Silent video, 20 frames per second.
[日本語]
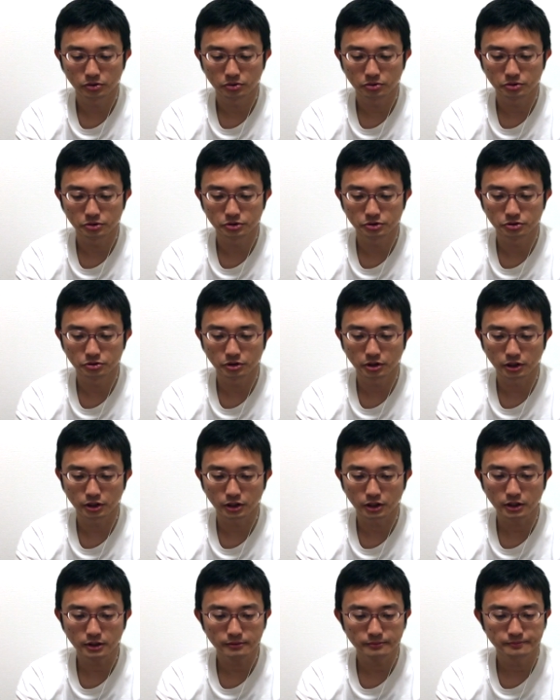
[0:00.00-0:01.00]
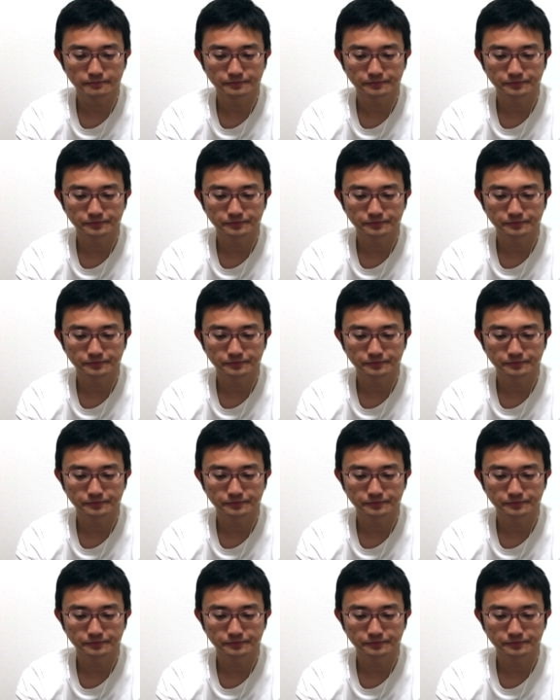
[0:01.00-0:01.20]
どうするかな